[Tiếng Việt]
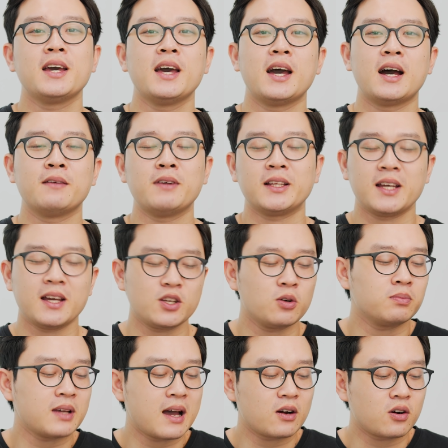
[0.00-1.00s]
à, vậy thì
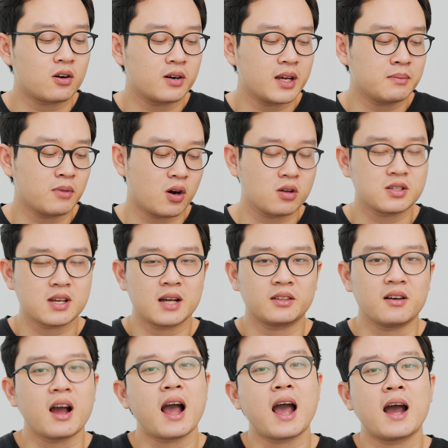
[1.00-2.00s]
chúng ta có nên bỏ ra
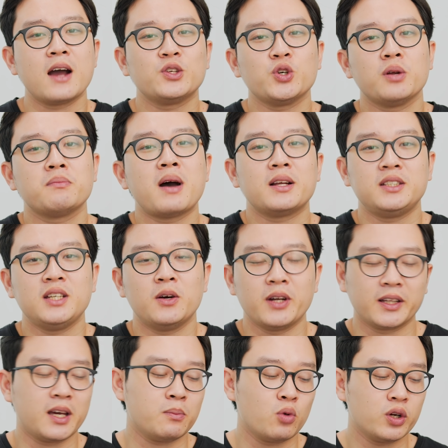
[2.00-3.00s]
từ 2 cho đến 3 triệu
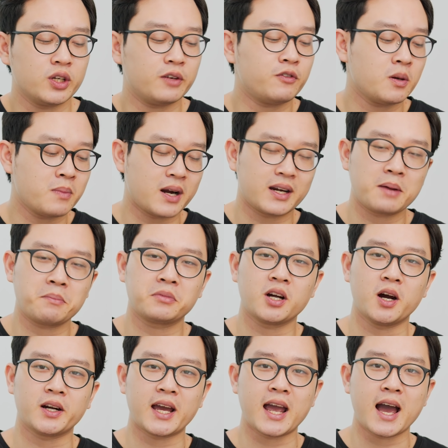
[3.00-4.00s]
để thể mua những phiên bản
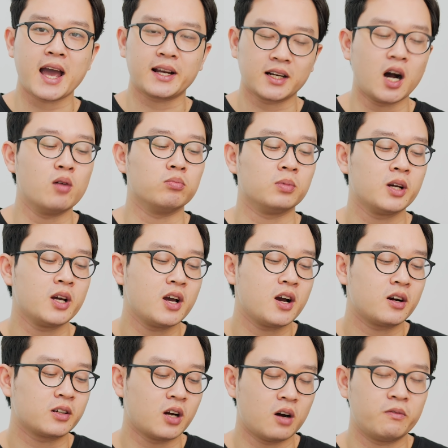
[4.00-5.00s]
5G này hay không
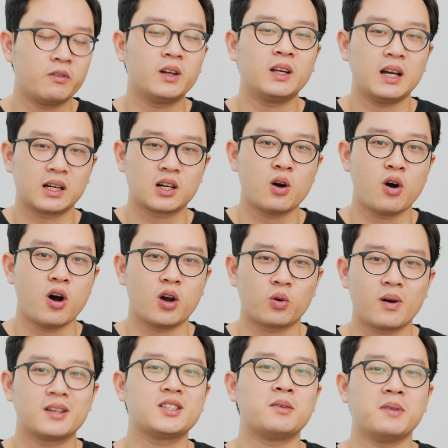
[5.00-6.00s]
đó vẫn là câu hỏi
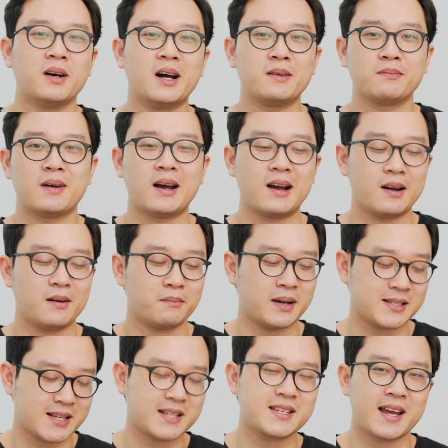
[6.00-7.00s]
quan trọng hơn mà
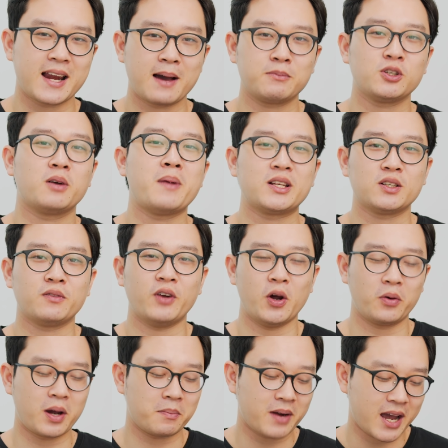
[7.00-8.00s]
mình sẽ giải đáp cho các bạn trong
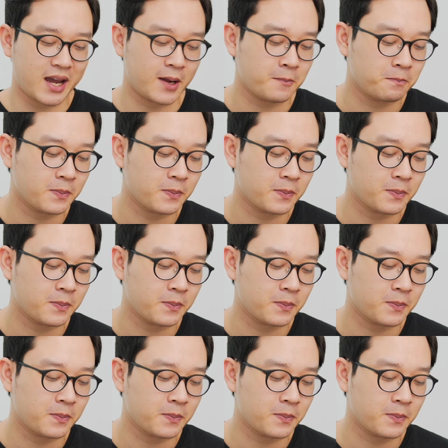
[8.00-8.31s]
video ngày hôm nay